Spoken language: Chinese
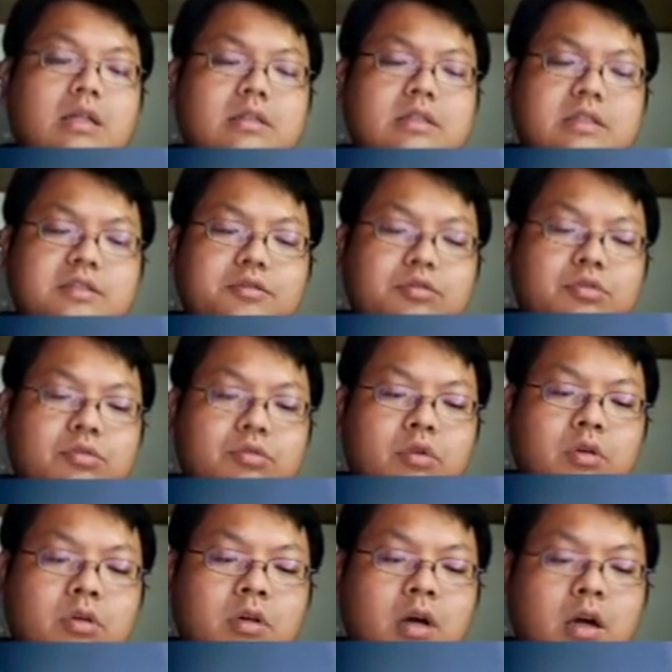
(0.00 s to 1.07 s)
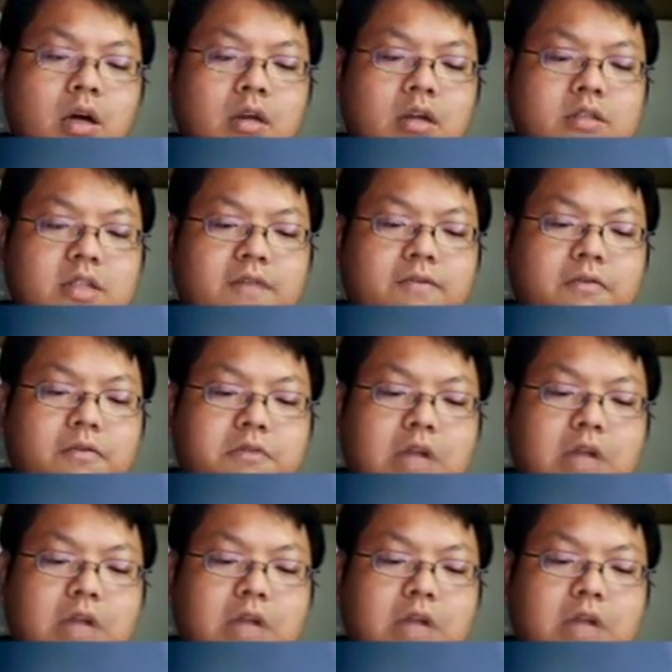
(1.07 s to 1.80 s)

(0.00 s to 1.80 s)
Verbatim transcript: 那至于说政府